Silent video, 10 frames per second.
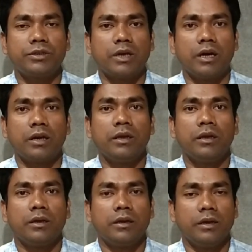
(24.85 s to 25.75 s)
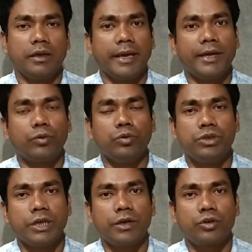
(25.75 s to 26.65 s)
তার এ টু
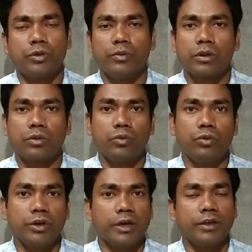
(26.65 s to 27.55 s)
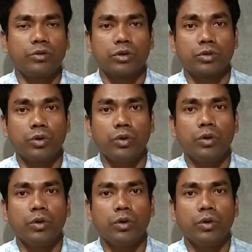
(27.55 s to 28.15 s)
জেড সমস্ত খুঁটিনাটি তথ্য